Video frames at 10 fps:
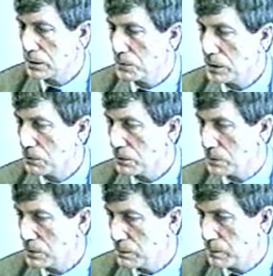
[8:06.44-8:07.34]
chcemy na,
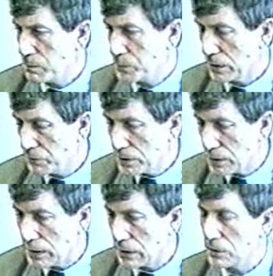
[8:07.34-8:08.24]
przede
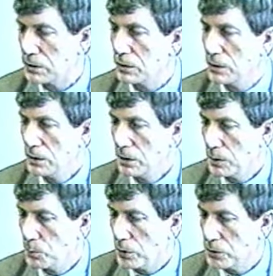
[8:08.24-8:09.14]
wszystkim nacisk
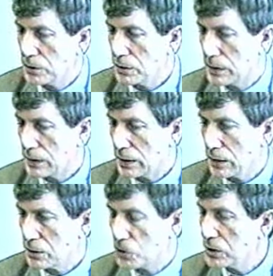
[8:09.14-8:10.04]
spożyć na
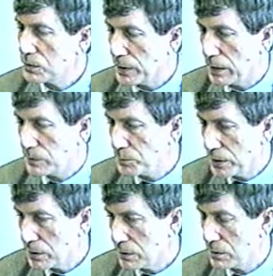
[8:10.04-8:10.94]
takie trzy sprawy.
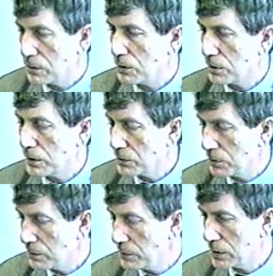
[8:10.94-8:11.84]
Pierwsze to jest ochrona
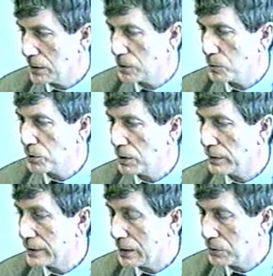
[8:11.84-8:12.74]
środowiska, czyli
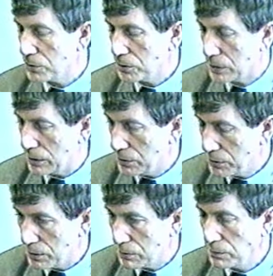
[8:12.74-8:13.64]
budować dalsze oczyszczalnie
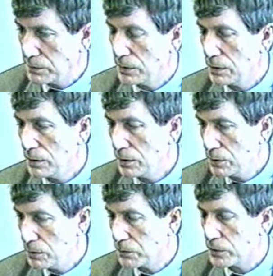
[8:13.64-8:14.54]
ścieków.
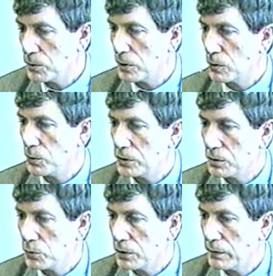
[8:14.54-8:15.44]
Już w tym roku
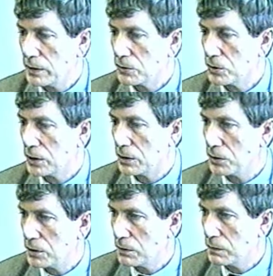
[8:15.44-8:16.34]
będziemy budowali oczyszczalnie
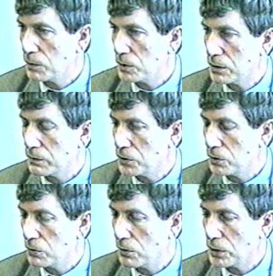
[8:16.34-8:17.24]
ścieków dla miejscowości
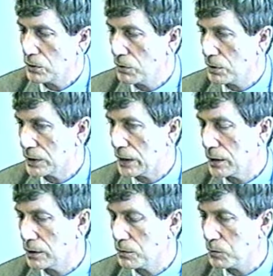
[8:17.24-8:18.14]
Tychorze i Tuchorze Stare.
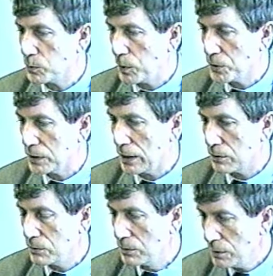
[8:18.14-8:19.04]
Jesteśmy już po
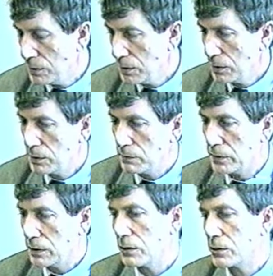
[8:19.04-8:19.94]
przetargu.
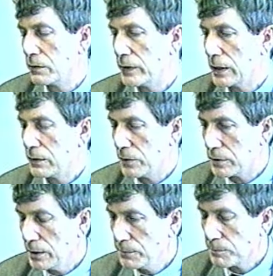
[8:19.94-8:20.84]
Wynegocjowana
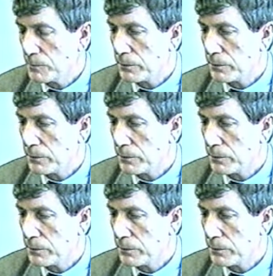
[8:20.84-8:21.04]
kwota.